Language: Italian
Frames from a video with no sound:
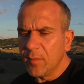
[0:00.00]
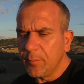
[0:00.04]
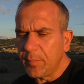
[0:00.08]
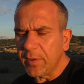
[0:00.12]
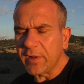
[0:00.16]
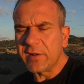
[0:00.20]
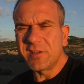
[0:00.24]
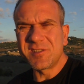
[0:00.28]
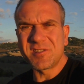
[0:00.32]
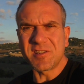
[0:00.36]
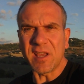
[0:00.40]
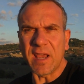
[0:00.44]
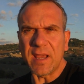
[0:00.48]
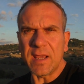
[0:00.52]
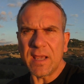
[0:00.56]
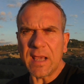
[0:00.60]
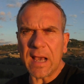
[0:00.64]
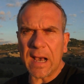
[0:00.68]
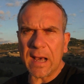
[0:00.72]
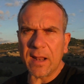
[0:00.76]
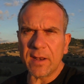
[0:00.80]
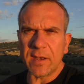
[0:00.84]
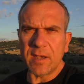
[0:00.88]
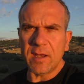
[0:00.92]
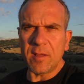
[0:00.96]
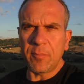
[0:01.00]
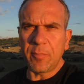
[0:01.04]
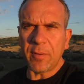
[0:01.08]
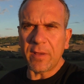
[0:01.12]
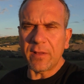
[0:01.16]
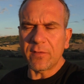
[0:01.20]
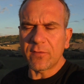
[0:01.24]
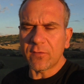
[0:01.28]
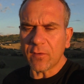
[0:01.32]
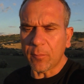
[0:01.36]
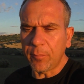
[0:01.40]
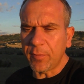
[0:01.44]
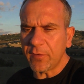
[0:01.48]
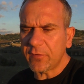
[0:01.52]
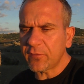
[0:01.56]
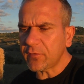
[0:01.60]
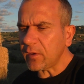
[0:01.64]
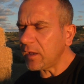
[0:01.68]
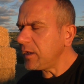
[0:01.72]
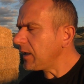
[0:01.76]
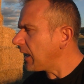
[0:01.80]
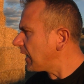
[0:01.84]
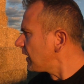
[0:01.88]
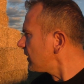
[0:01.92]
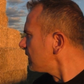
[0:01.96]
per sei anni, pensa, per
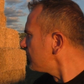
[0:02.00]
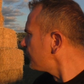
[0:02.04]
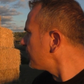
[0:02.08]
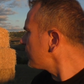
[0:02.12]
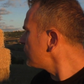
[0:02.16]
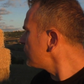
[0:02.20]
sei anni